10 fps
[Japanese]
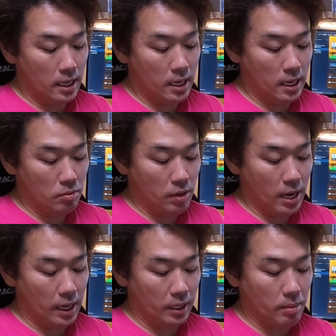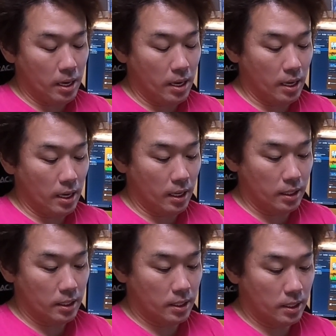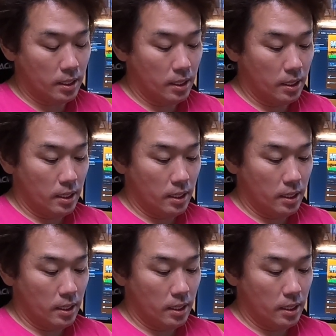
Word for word: ら上上がります。